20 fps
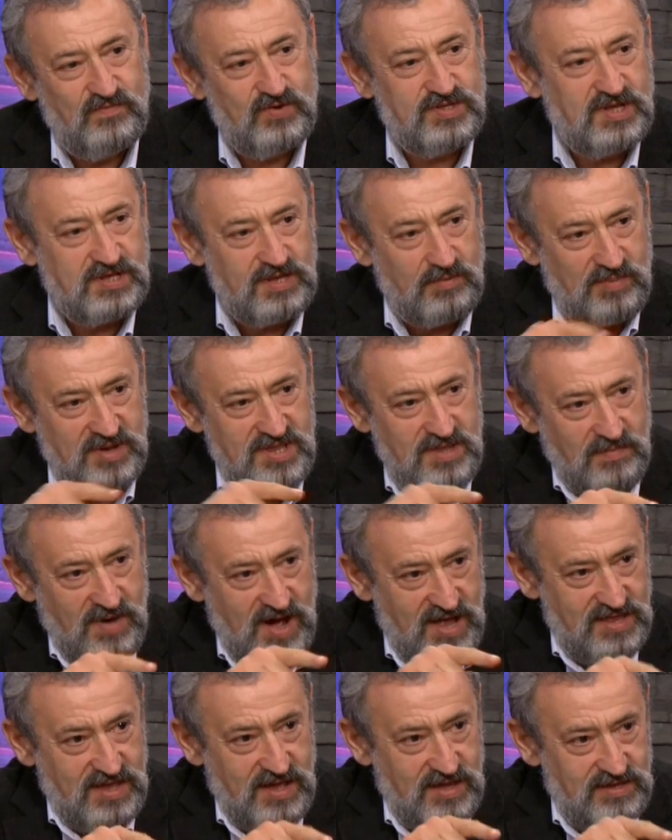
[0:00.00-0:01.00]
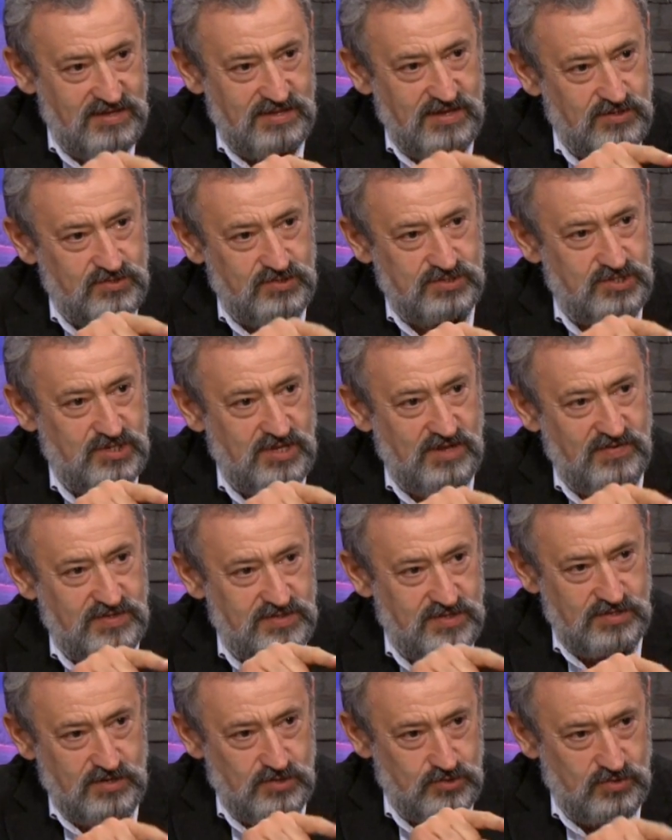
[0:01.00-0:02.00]
Вот это понимание они должны,
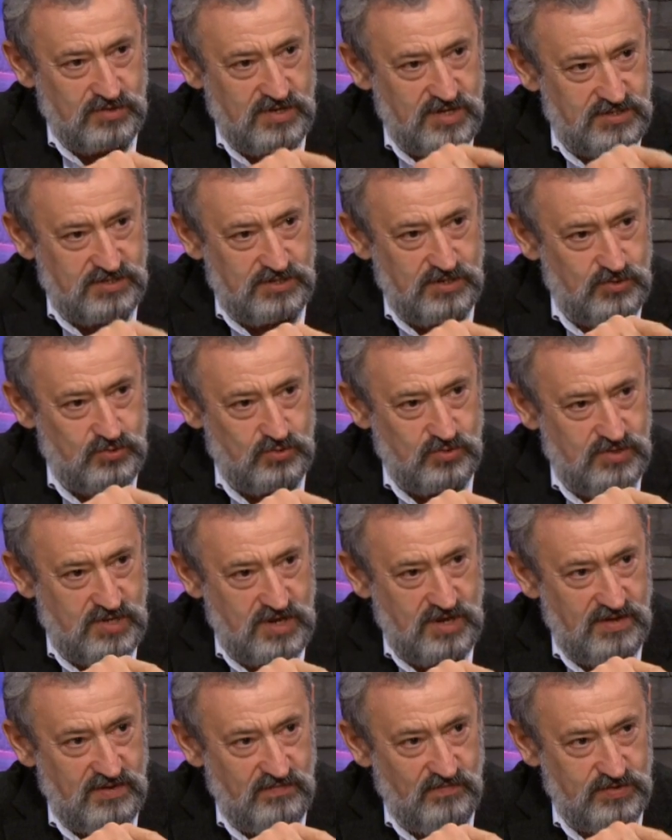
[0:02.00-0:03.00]
человечество должно достигнуть, да?